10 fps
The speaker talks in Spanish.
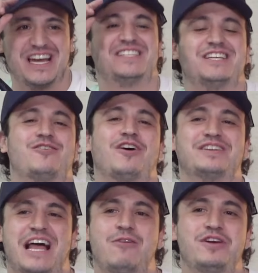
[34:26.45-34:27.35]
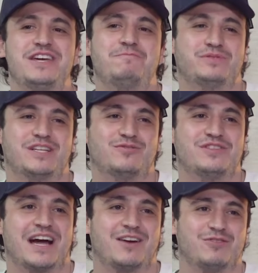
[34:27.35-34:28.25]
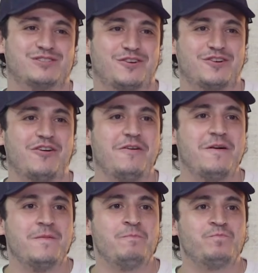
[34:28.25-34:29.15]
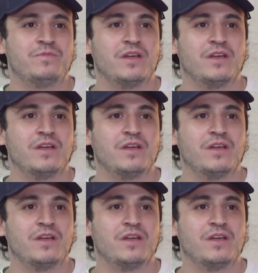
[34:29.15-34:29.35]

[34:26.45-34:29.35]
Ya si escoges a Luigi, pues es un día que no estoy yo. Sí, está bien.